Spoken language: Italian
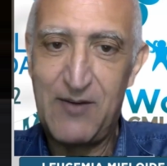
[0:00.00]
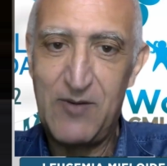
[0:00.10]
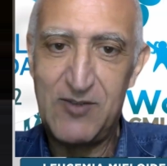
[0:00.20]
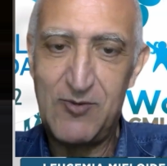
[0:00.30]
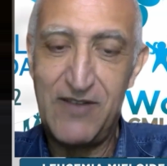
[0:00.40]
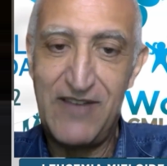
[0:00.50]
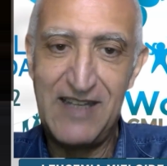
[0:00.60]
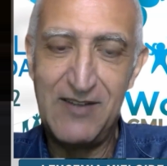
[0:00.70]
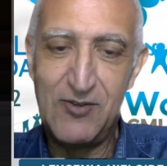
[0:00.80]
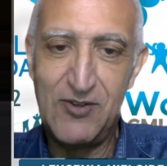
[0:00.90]
questo
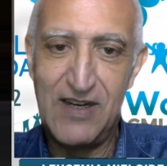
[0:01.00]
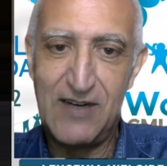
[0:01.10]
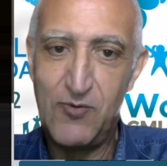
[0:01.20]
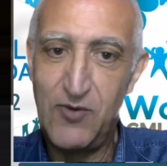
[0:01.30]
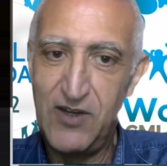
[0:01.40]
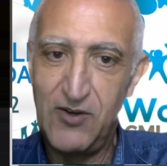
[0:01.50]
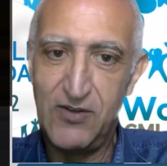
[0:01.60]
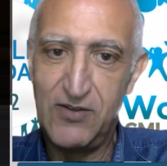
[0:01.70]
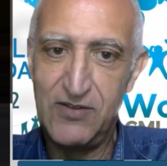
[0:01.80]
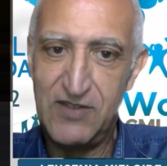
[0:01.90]
evento a cui
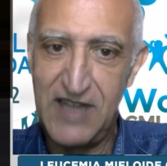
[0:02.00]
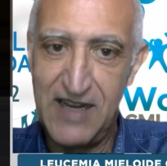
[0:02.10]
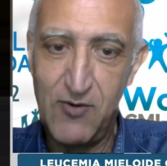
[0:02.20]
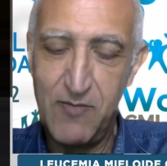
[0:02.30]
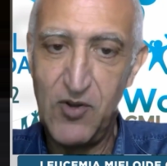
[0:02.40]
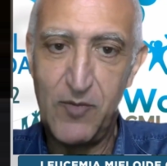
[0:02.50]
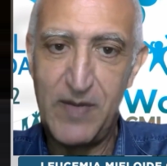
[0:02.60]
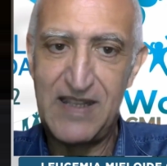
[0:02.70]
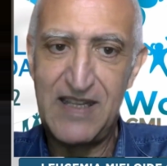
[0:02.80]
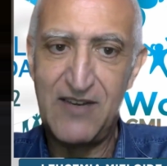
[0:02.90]
io tengo in modo
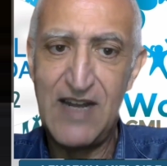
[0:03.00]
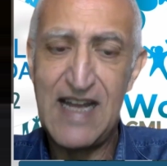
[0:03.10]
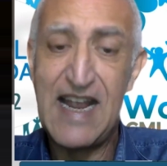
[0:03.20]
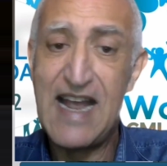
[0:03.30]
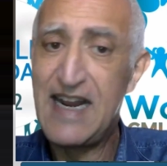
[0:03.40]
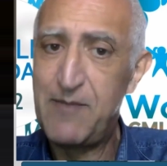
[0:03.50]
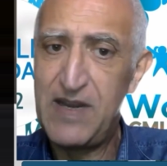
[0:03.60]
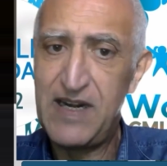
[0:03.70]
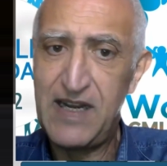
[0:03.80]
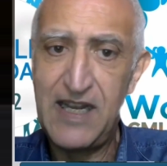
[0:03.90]
particolare anche
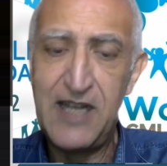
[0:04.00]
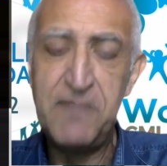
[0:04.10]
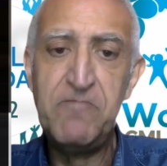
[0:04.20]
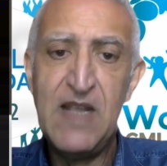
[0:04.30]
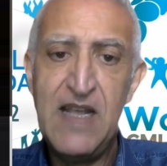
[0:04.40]
perché